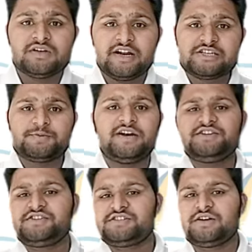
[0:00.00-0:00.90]
रेस्पिरेटरी
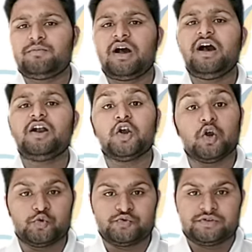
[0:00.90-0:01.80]
सिस्टम का
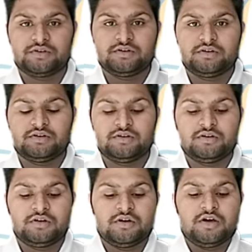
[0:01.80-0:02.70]
नोज
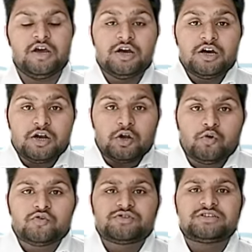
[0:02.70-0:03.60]

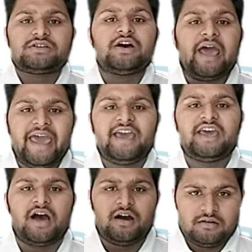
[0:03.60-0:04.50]
नोज है
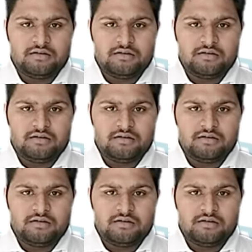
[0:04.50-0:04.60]
क्या